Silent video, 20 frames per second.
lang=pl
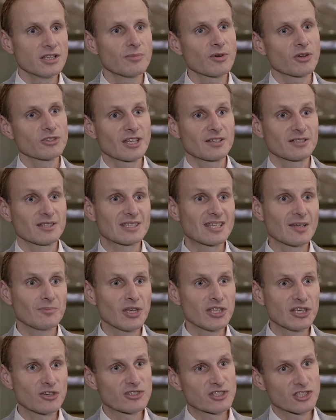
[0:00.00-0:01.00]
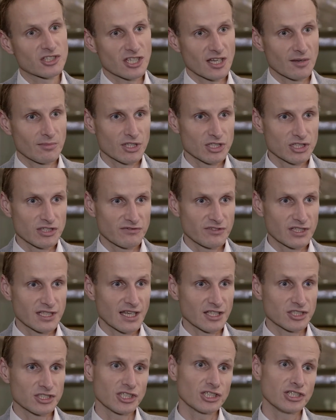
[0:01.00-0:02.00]
No bo te pieniądze trzeba będzie
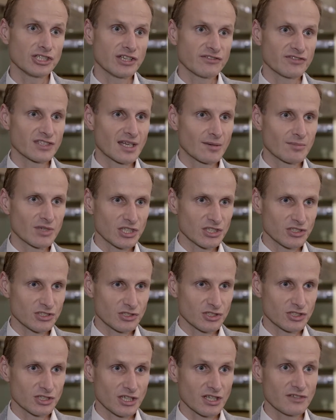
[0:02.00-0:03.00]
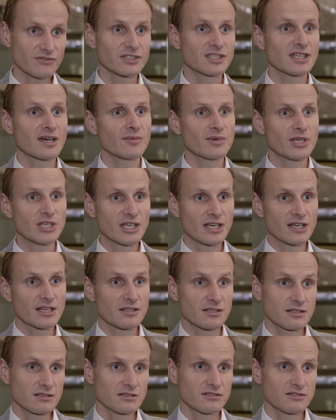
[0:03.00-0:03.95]
wydać. Jeśli nie wydamy ich dzisiaj, wydamy je